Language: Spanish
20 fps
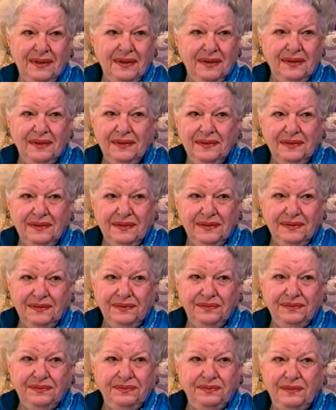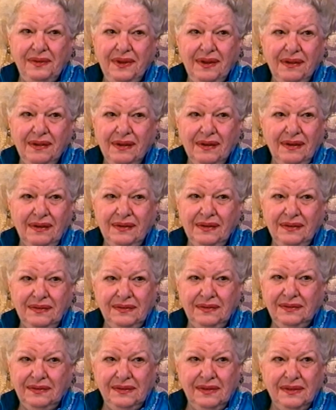me ha hecho el favor de venir en esta
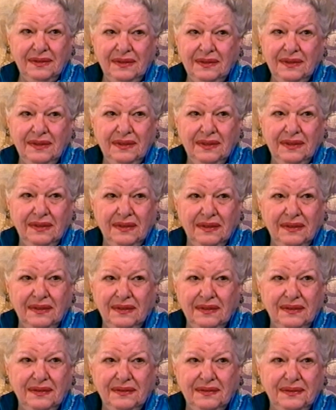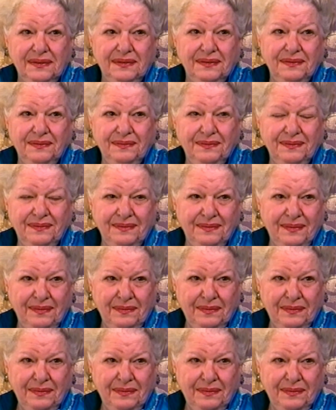ocasión, yo no sé dónde